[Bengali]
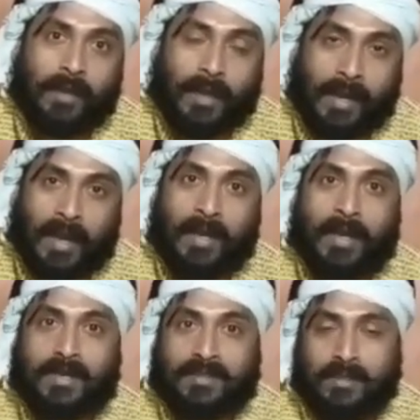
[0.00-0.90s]

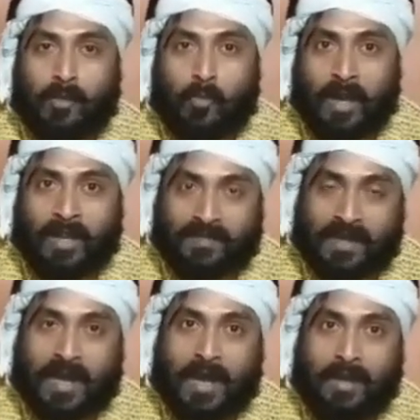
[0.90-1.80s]
এখানকার তৃণমূলের
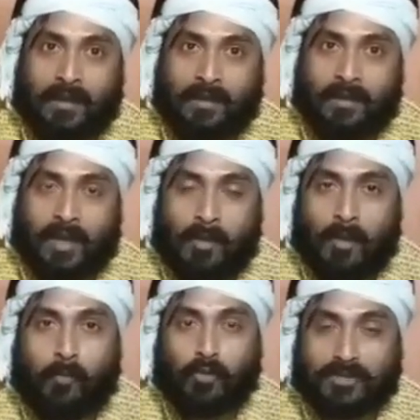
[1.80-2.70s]
নেতারা এবং
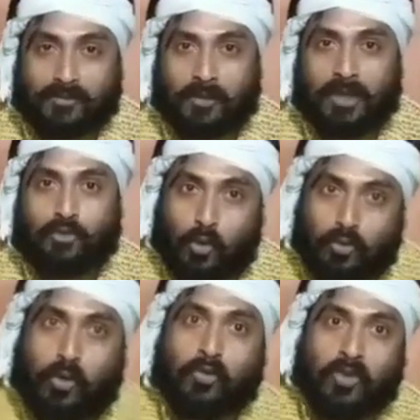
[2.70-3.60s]
প্রশাসনরা
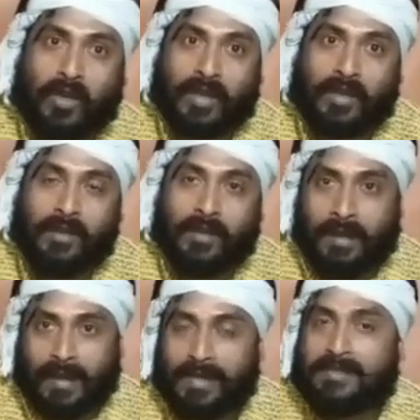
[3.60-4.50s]
যৌথ উদ্যোগে
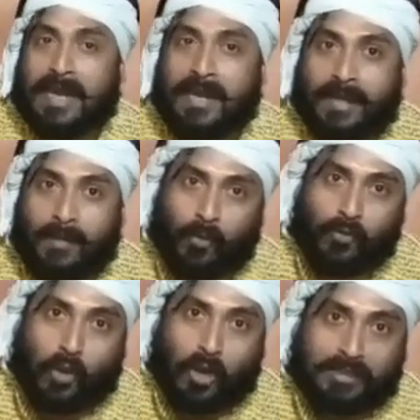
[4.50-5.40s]
এই চ্যানেলকে
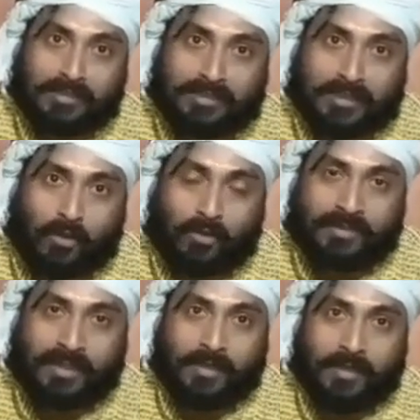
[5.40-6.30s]
বন্ধ করার চেষ্টা
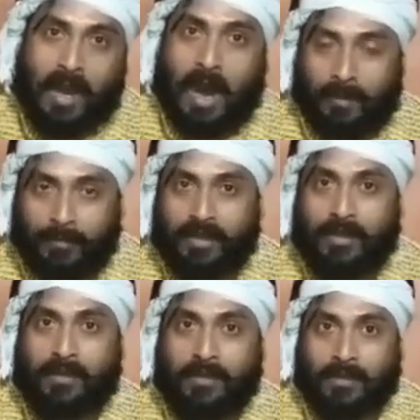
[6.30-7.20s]
করছে আমি
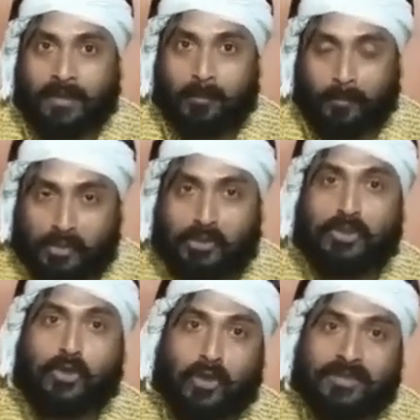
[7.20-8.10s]

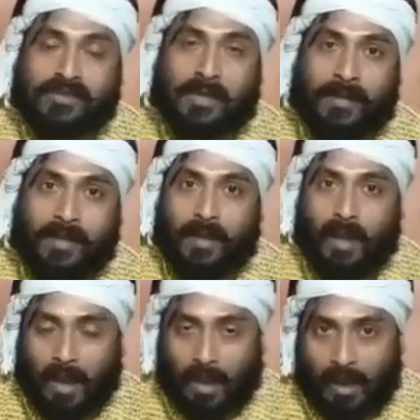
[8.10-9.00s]
বিশ্বজিৎ ঘোষ হিসাবে
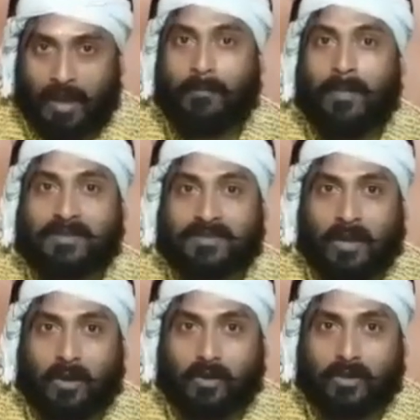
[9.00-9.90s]
আরামবাগ
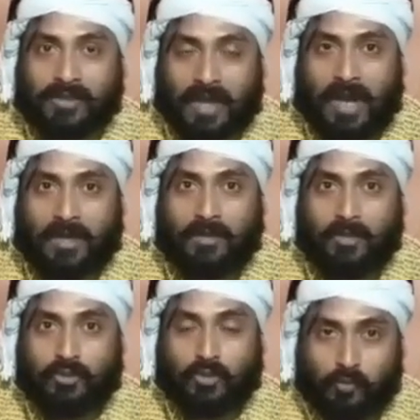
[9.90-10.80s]
সাংগঠনিক জেলার
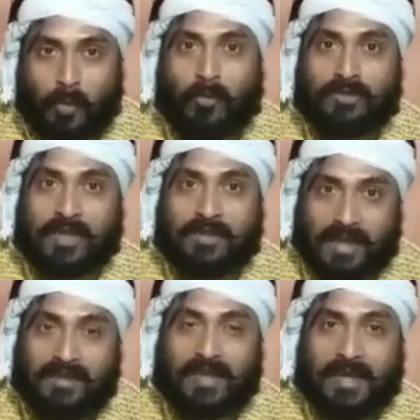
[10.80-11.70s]
যুব মোর্চার
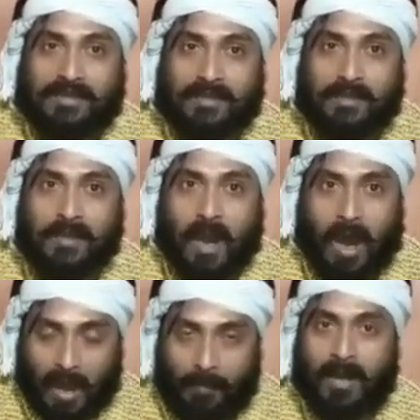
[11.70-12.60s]
দায়িত্বে আছি
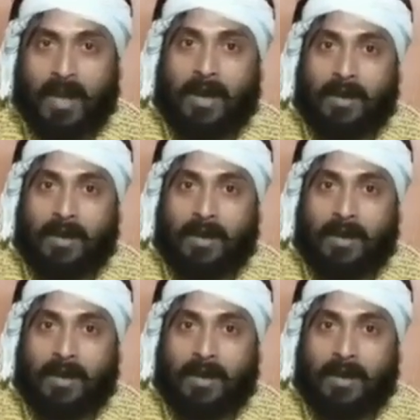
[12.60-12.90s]
আমরা